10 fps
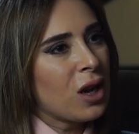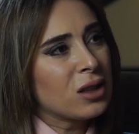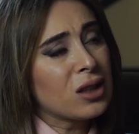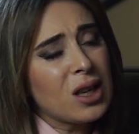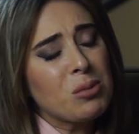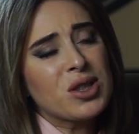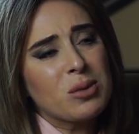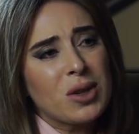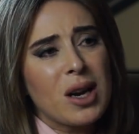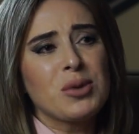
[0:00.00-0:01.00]
Иногда мы
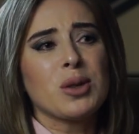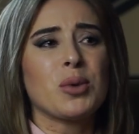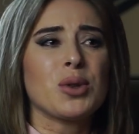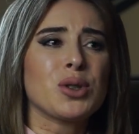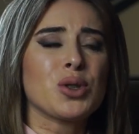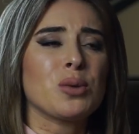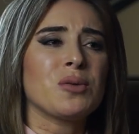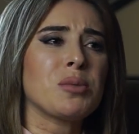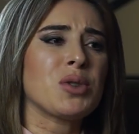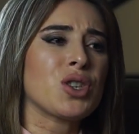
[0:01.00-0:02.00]
собираемся просто,
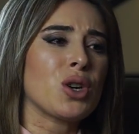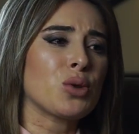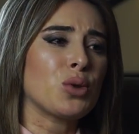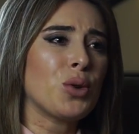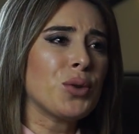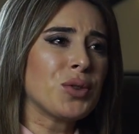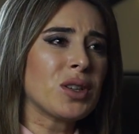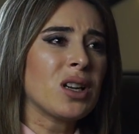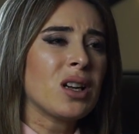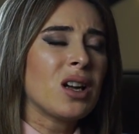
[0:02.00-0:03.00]
чтобы выпить чашку
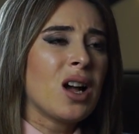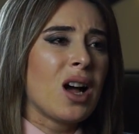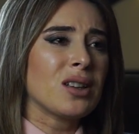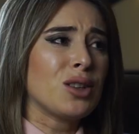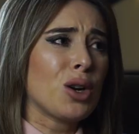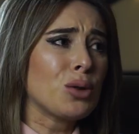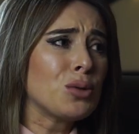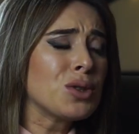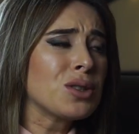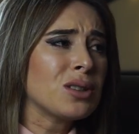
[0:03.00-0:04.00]
кофе,
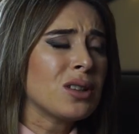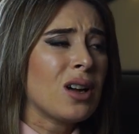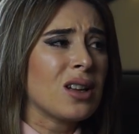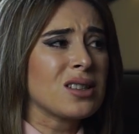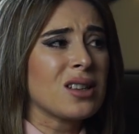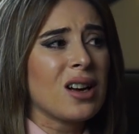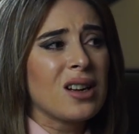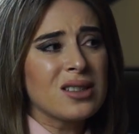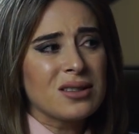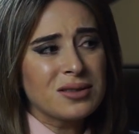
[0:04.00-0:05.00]
отдохнуть, от
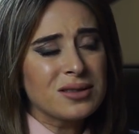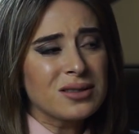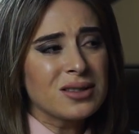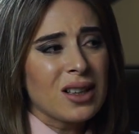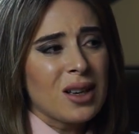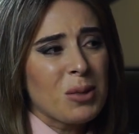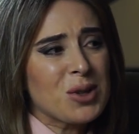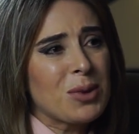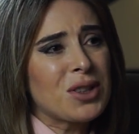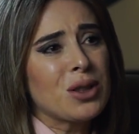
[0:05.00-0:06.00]
заказов,
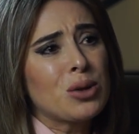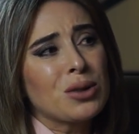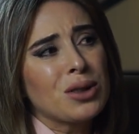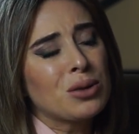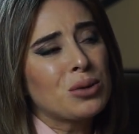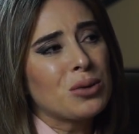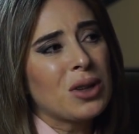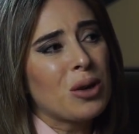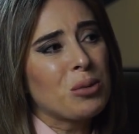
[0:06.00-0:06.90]
посмотреть друг на друга.